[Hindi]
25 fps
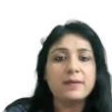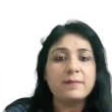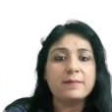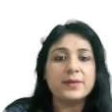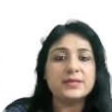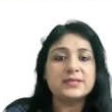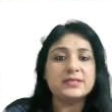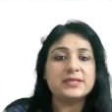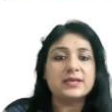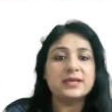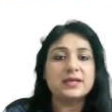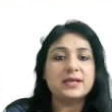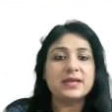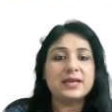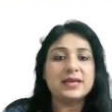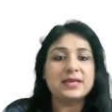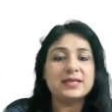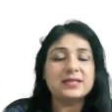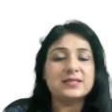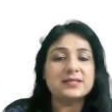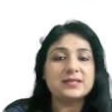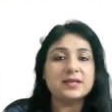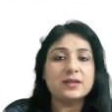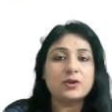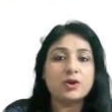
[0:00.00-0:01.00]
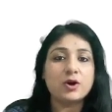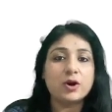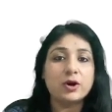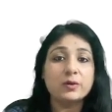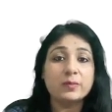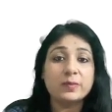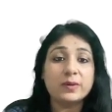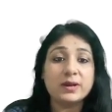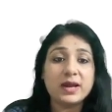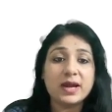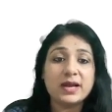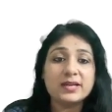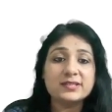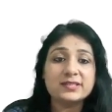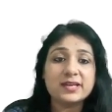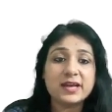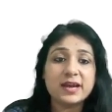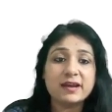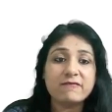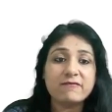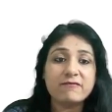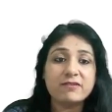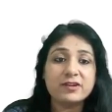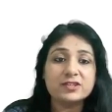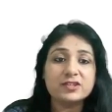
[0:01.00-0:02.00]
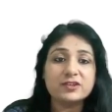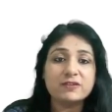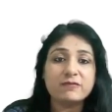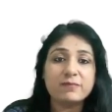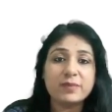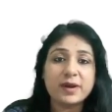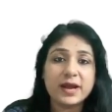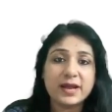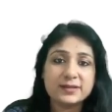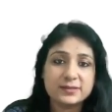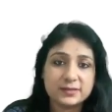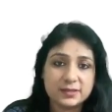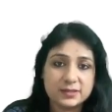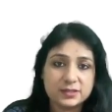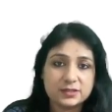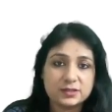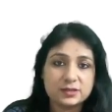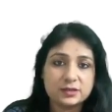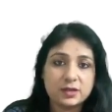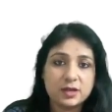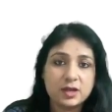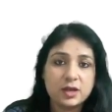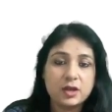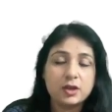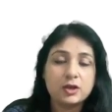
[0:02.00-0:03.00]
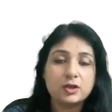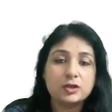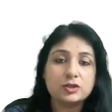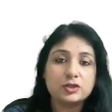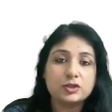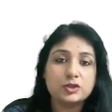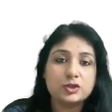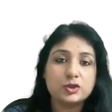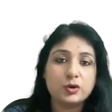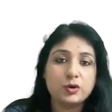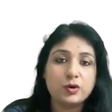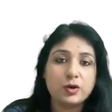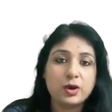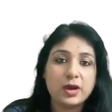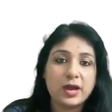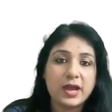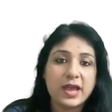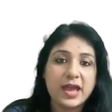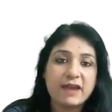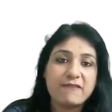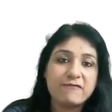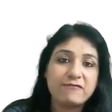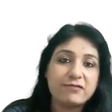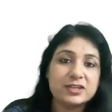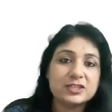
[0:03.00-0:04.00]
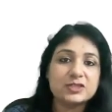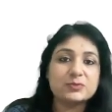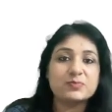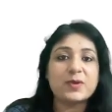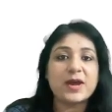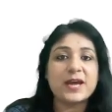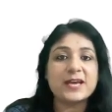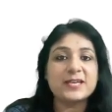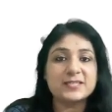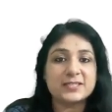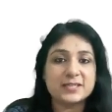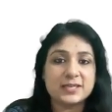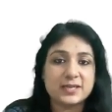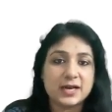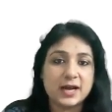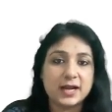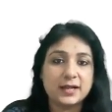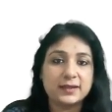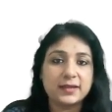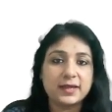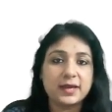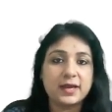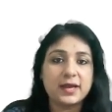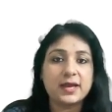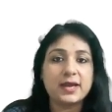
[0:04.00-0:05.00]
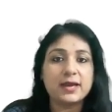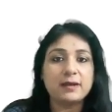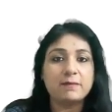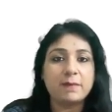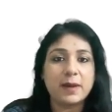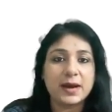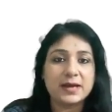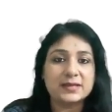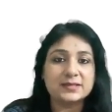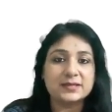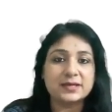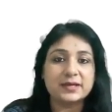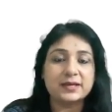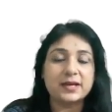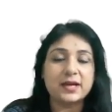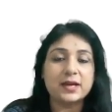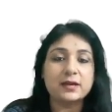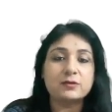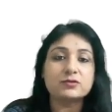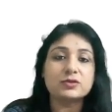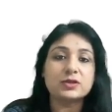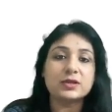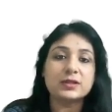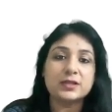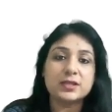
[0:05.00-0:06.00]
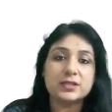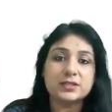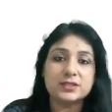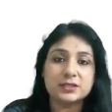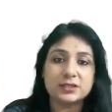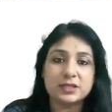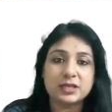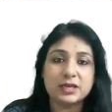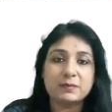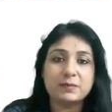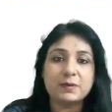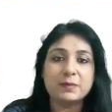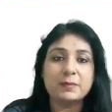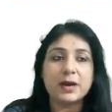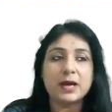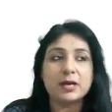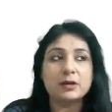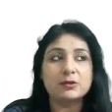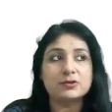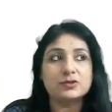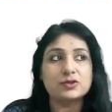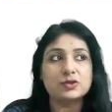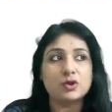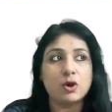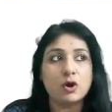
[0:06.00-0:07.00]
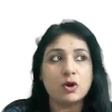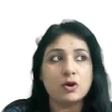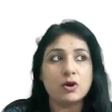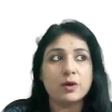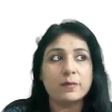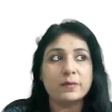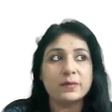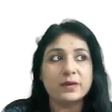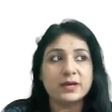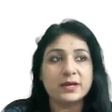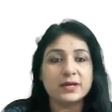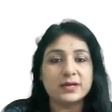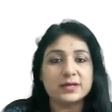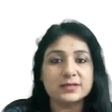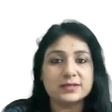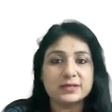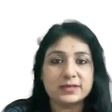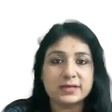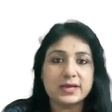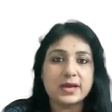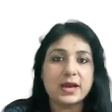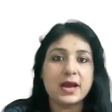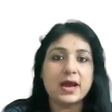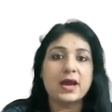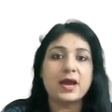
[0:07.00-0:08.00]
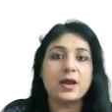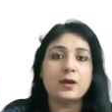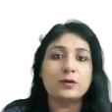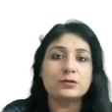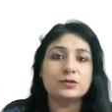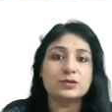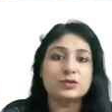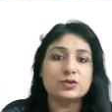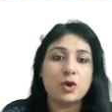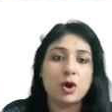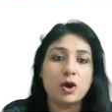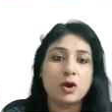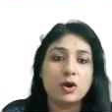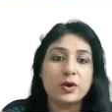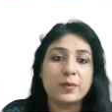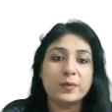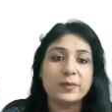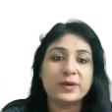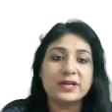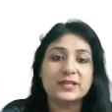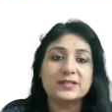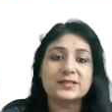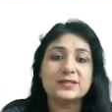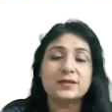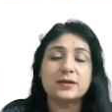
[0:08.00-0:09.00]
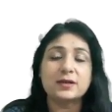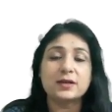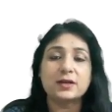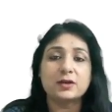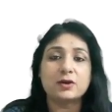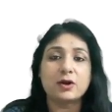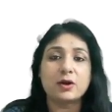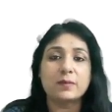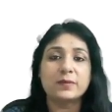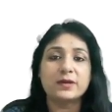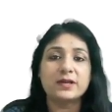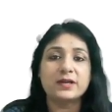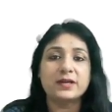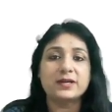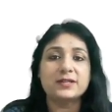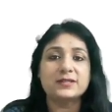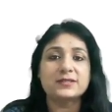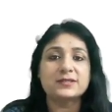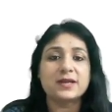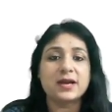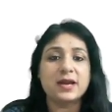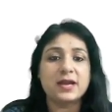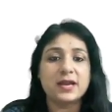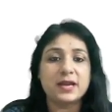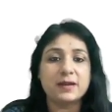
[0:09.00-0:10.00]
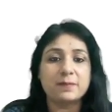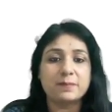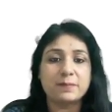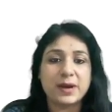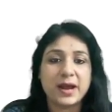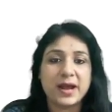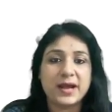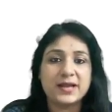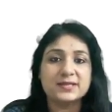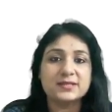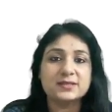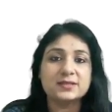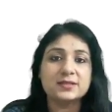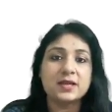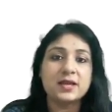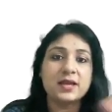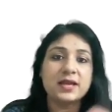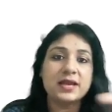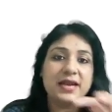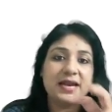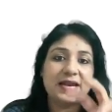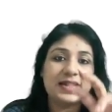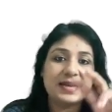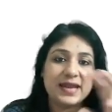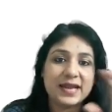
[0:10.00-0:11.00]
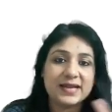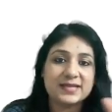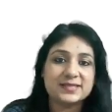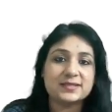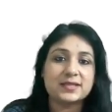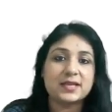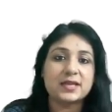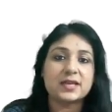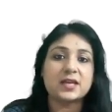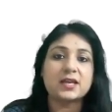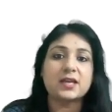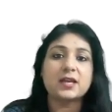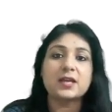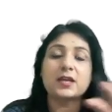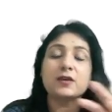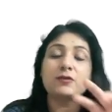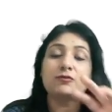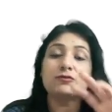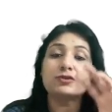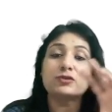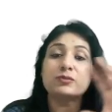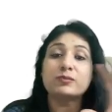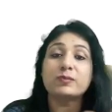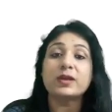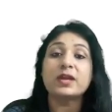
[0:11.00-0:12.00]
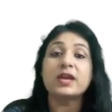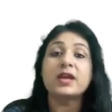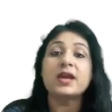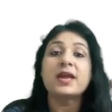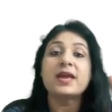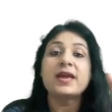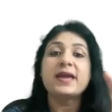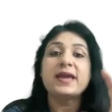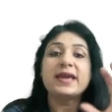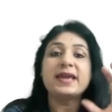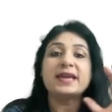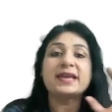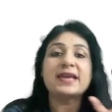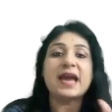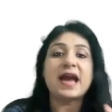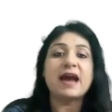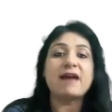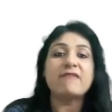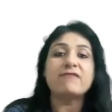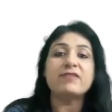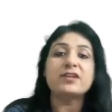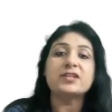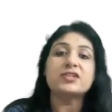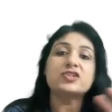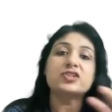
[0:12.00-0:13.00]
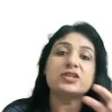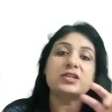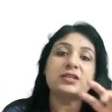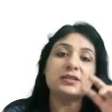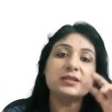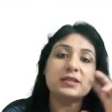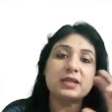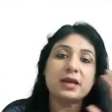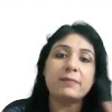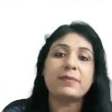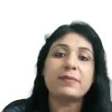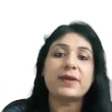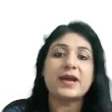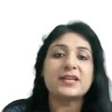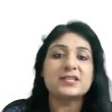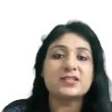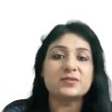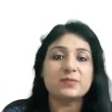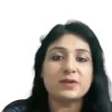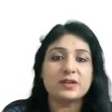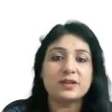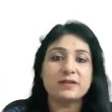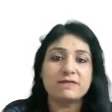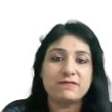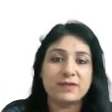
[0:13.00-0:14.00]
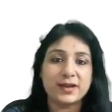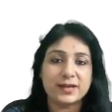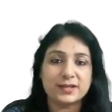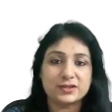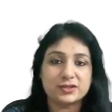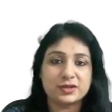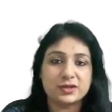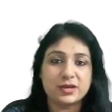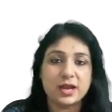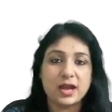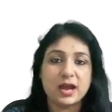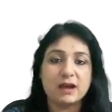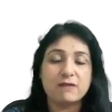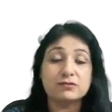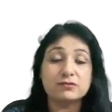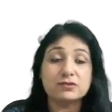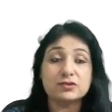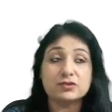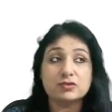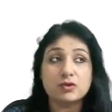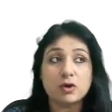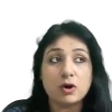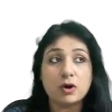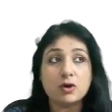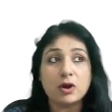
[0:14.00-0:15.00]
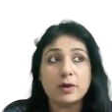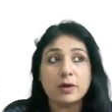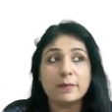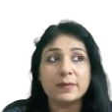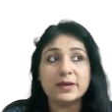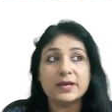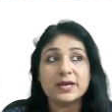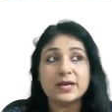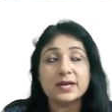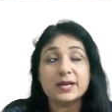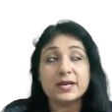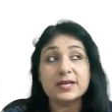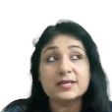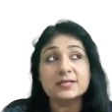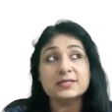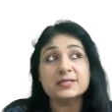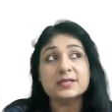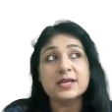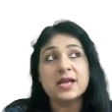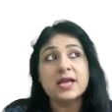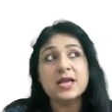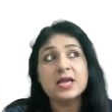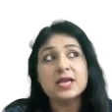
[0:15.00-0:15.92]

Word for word: बेसिकली इट इज़ अ नॉर्मलाइज्ड एवरेज ऑफ प्राइसेस जो एवरेज प्राइस निकालते हैं एक बास्केट है उसके अंदर जितने भी मान लो सौ कॉमोडिटीज़ लिया है उस सौ कॉमोडिटीज़ का एक प्राइस इंडेक्स देखेंगे कि उसमें एक एवरेज कितना प्राइस में रिफ्लेक्शन है अब वो सौ कॉमोडिटीज़